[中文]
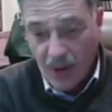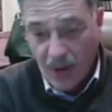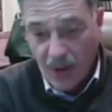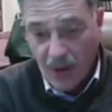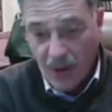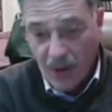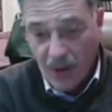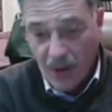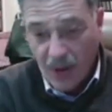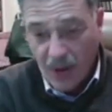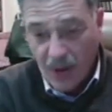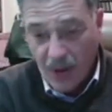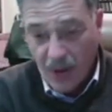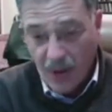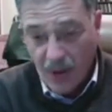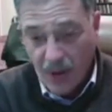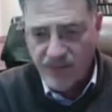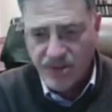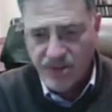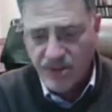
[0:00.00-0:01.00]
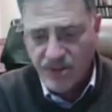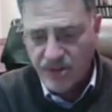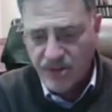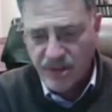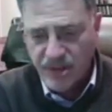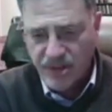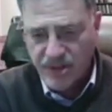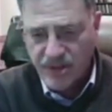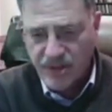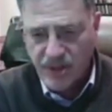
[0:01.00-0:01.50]
的来做一
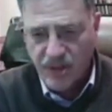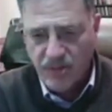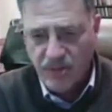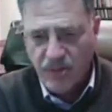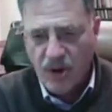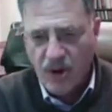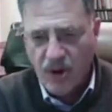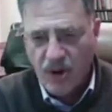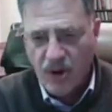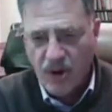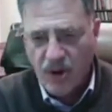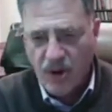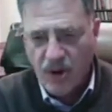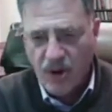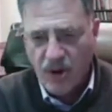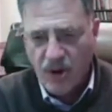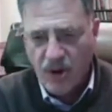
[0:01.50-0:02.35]
个总结。